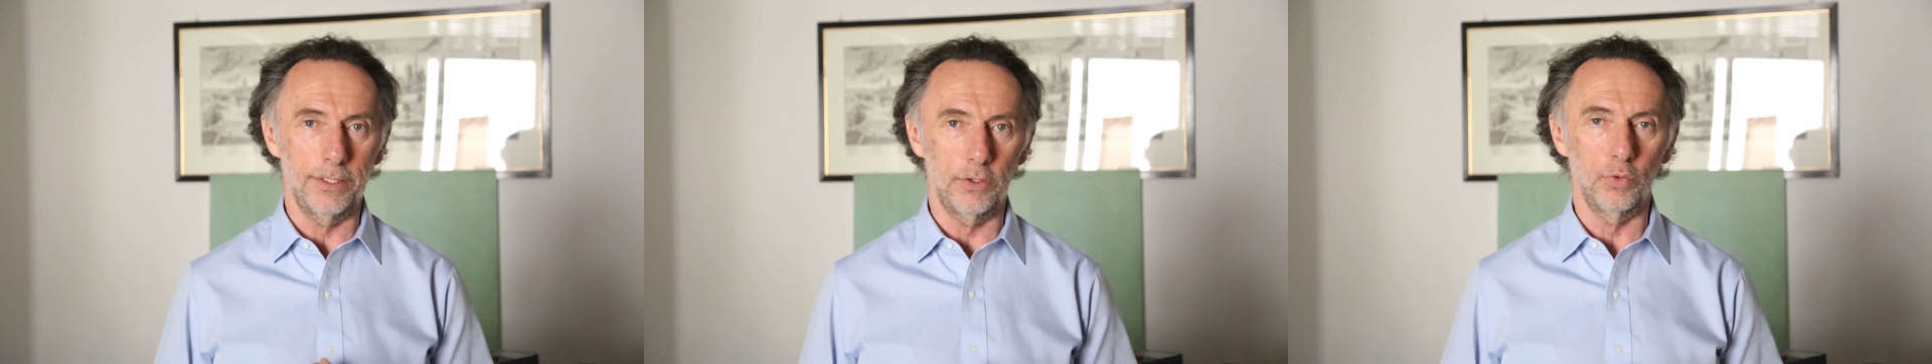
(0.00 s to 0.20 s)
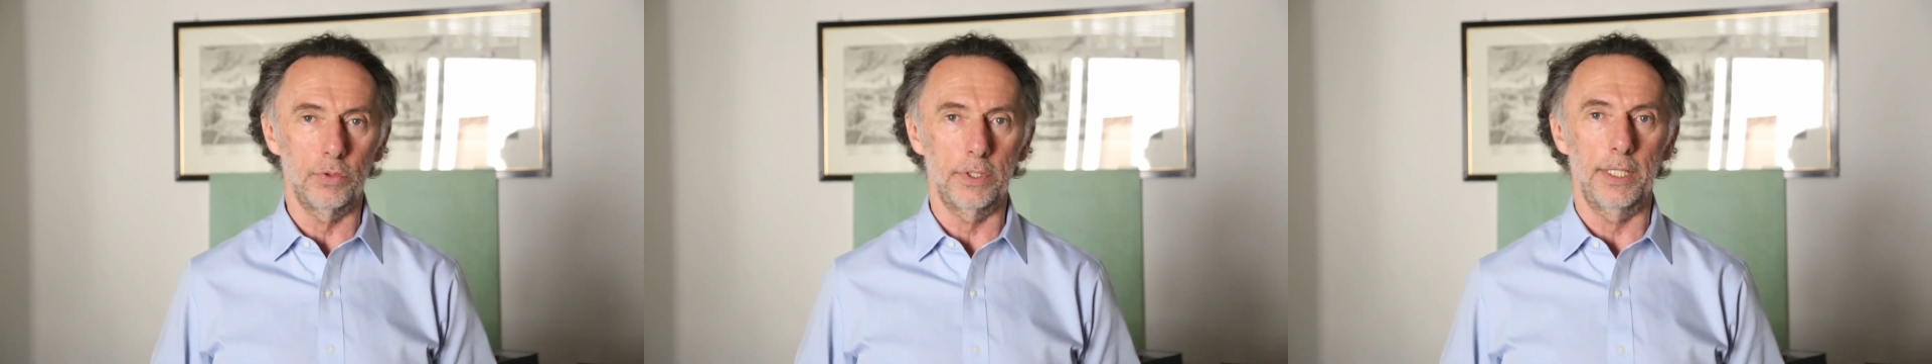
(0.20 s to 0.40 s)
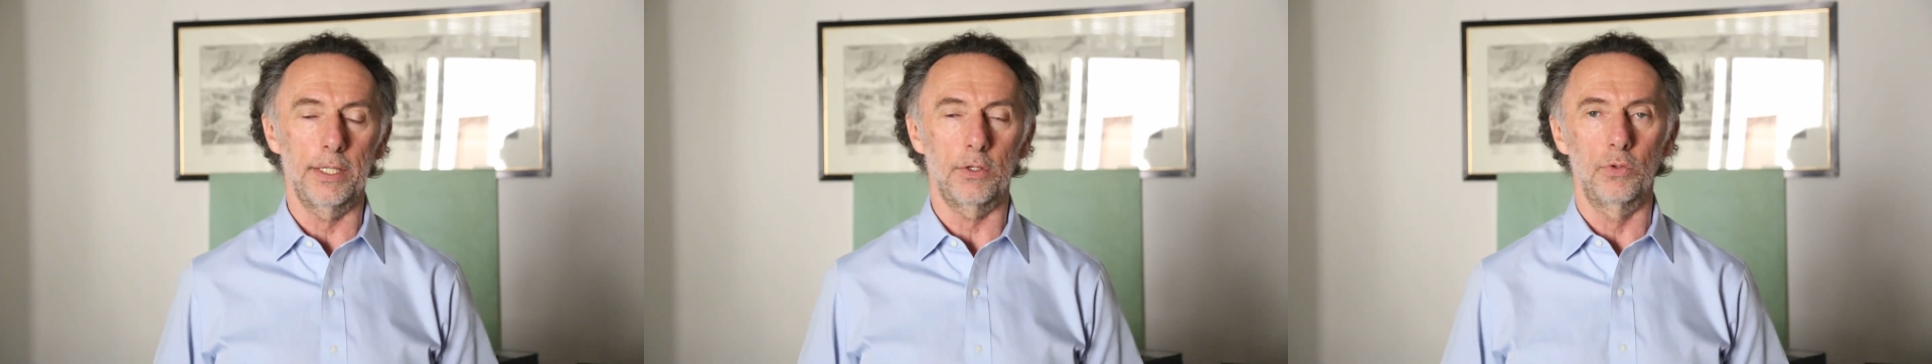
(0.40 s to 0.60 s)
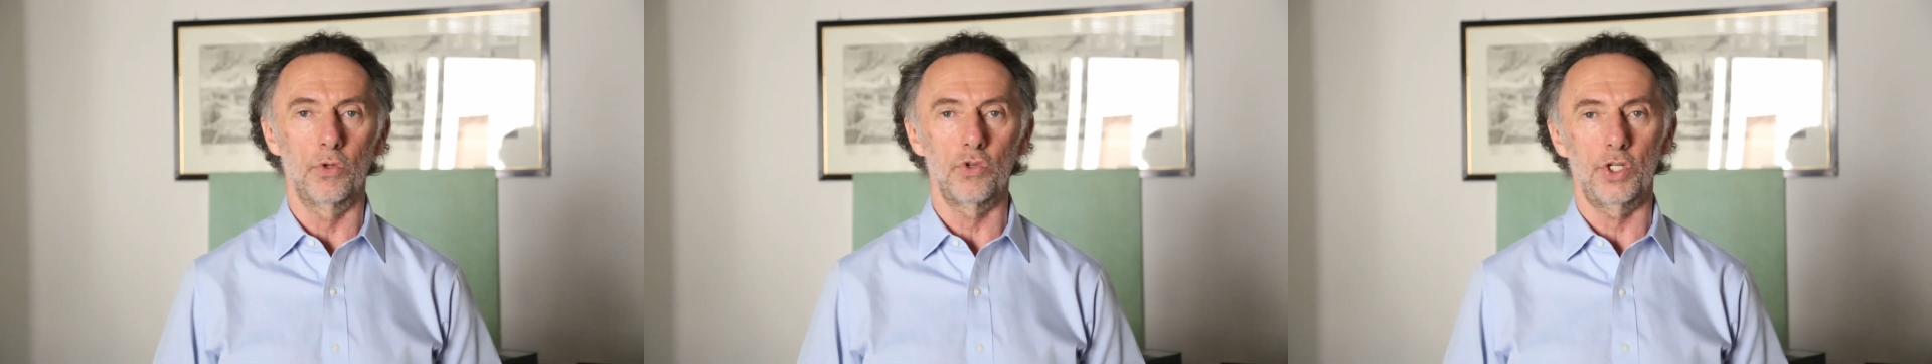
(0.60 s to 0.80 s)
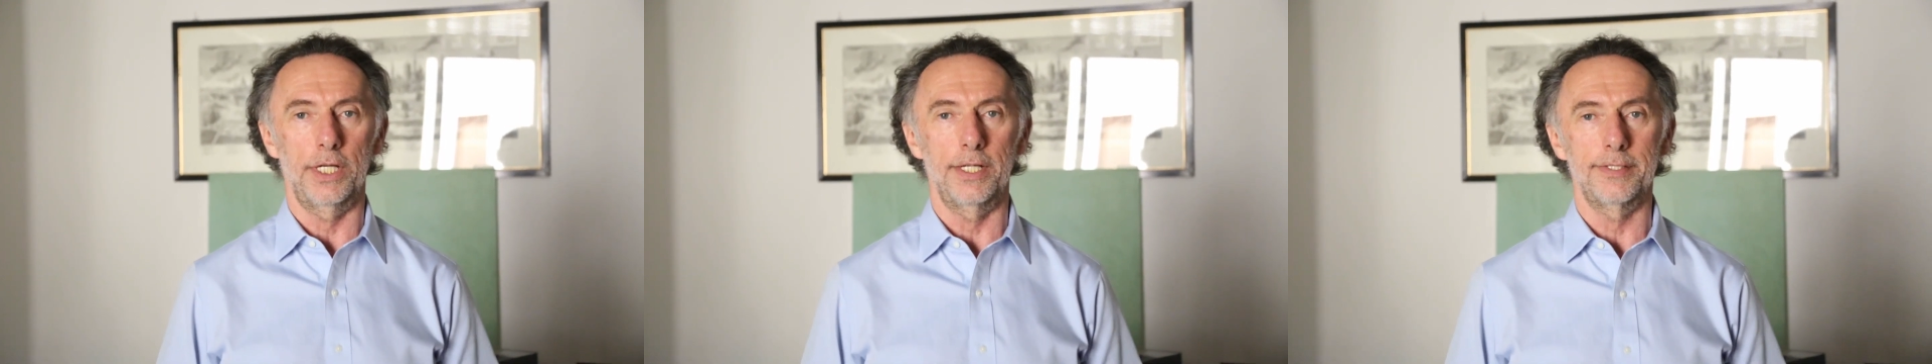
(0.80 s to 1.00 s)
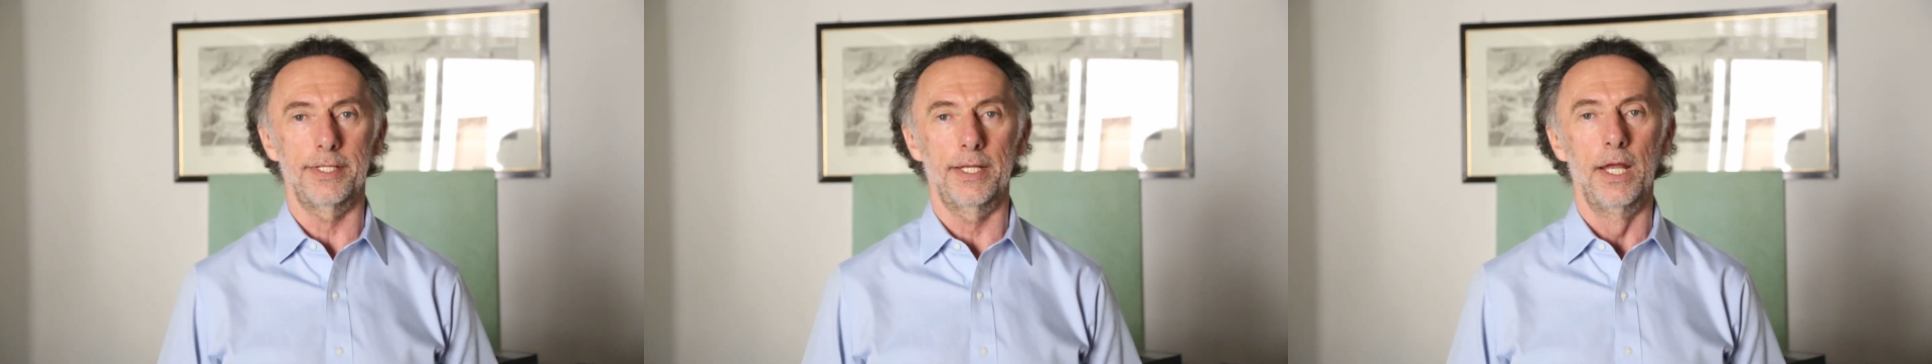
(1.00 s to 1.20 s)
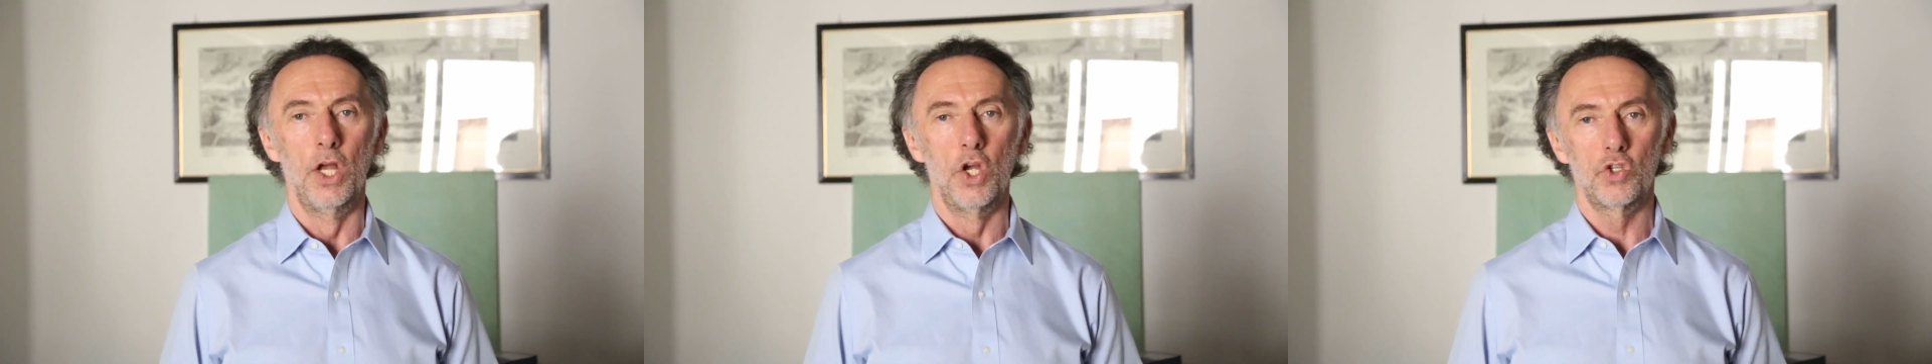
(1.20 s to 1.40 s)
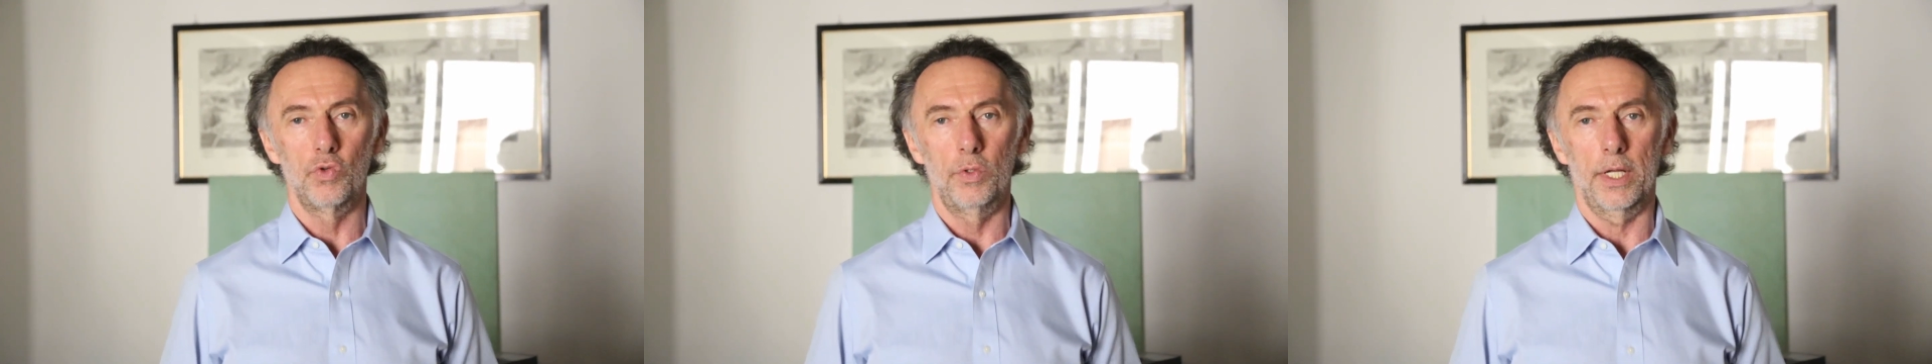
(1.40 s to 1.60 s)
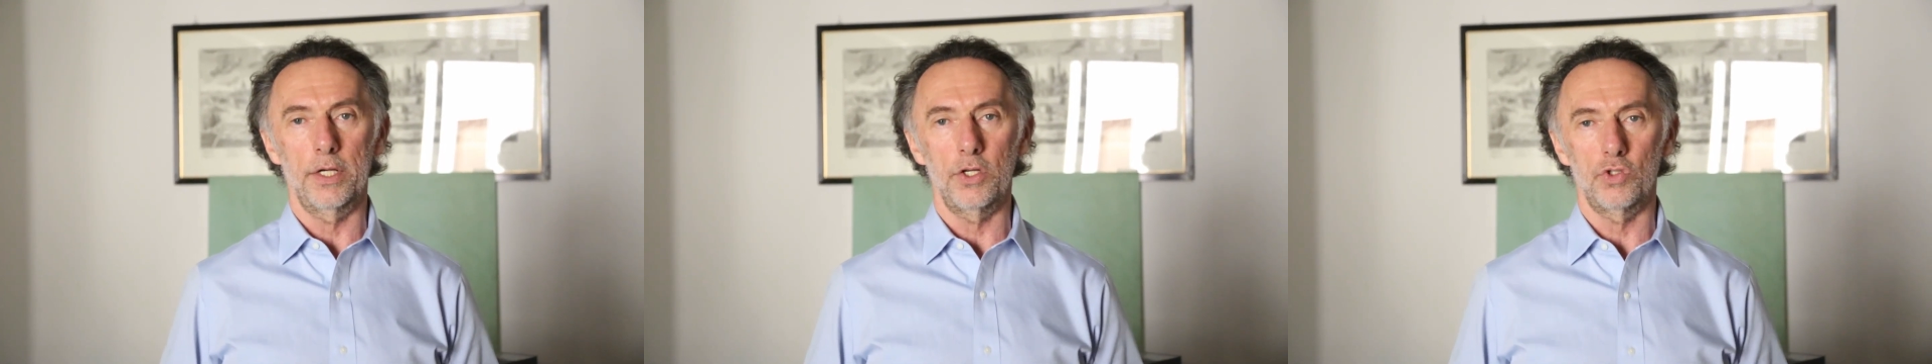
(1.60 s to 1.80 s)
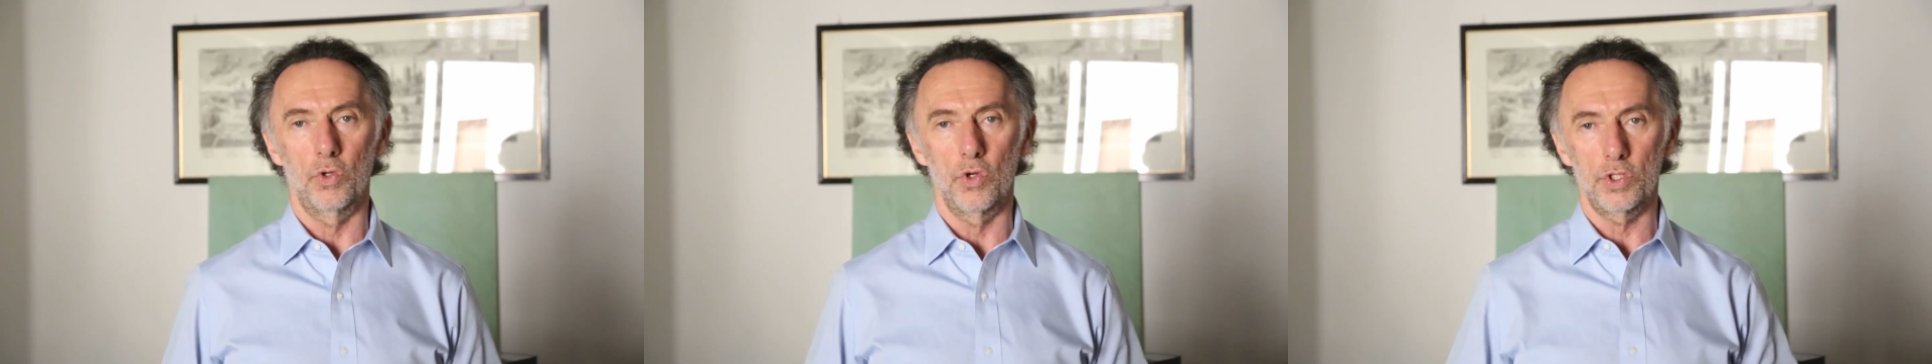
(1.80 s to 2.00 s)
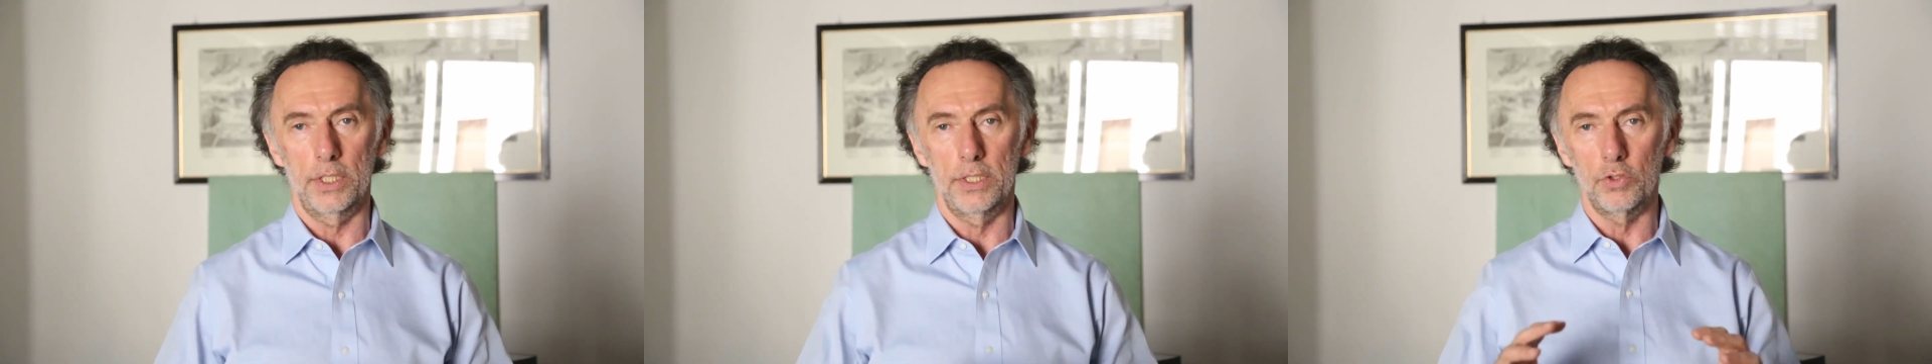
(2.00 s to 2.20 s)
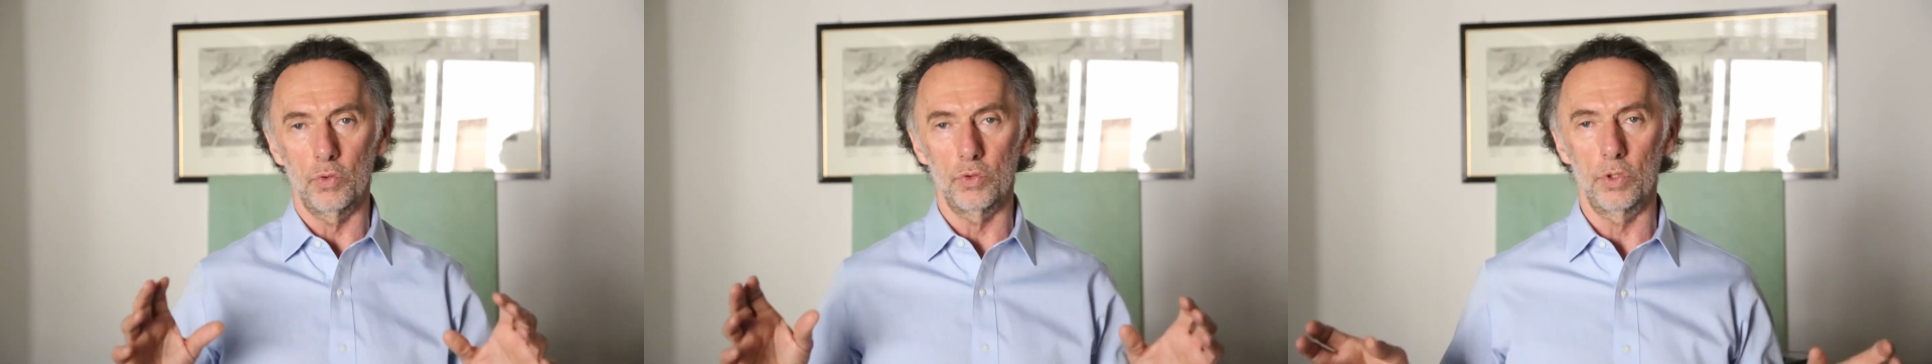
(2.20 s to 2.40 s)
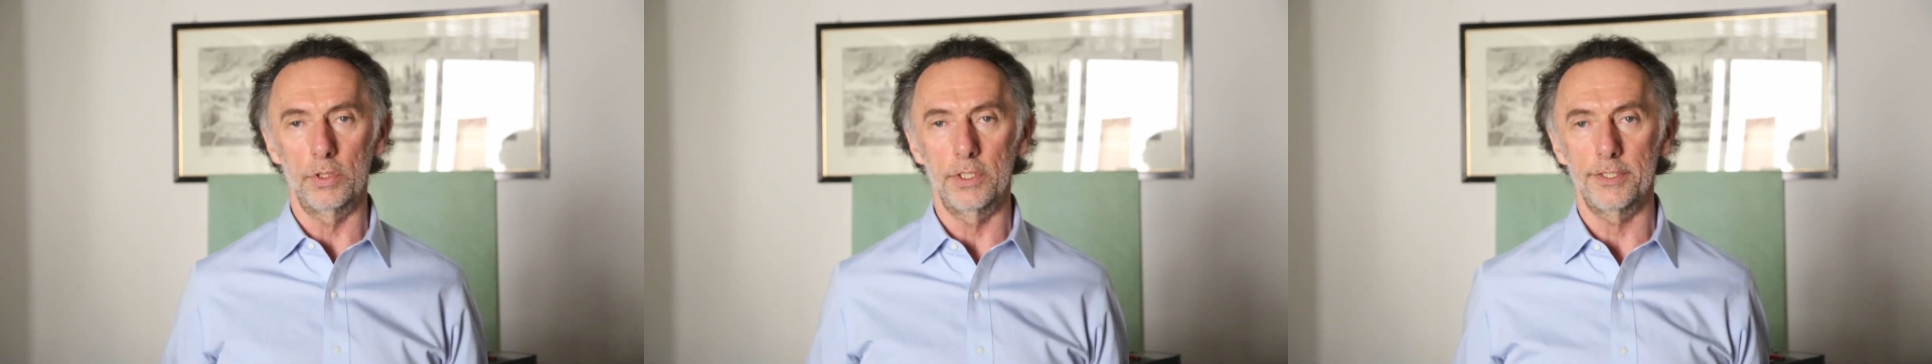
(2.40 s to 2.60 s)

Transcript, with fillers: di tutte le conoscenze sulla risorsa in tutto il